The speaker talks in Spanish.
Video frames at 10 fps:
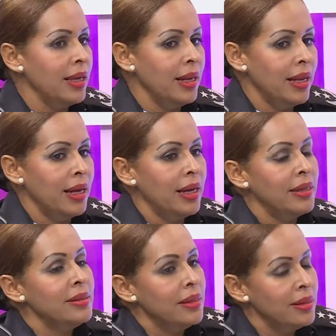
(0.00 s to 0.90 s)
la
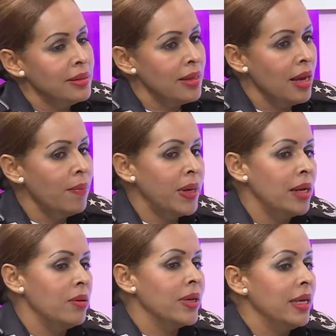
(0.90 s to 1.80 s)
licencia para
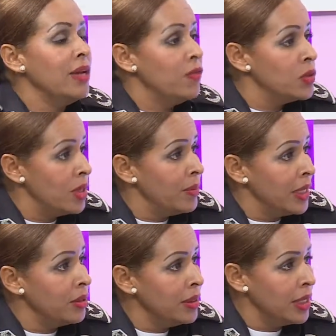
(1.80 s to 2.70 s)
lo que es el
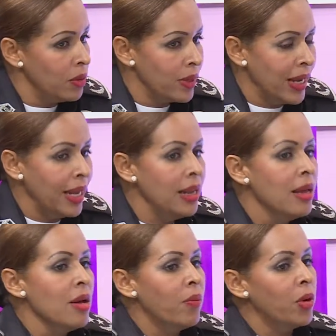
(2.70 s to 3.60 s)
funcionamiento del local
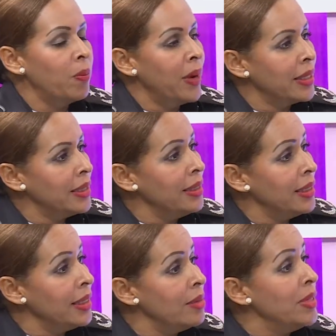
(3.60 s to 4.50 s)
por parte
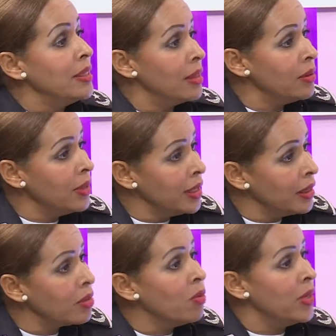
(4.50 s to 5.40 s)
del Ministerio
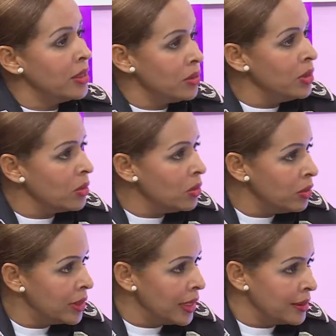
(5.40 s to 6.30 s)
de Comercio e
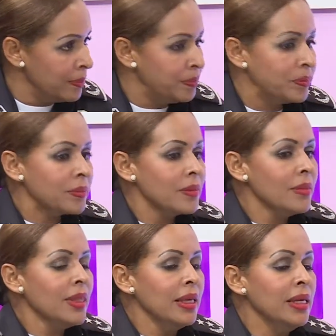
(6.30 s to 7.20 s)
Industrias. Correcto.
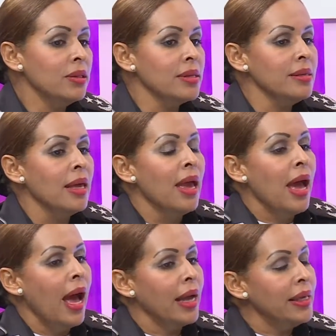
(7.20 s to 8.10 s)
Entonces,
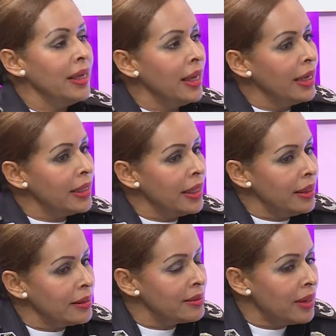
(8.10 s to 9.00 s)
aquí hay que
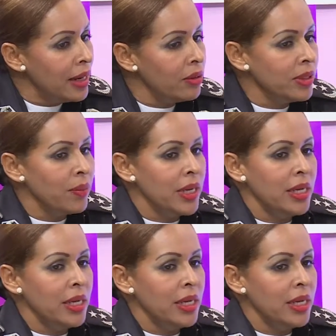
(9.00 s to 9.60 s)
decir algo también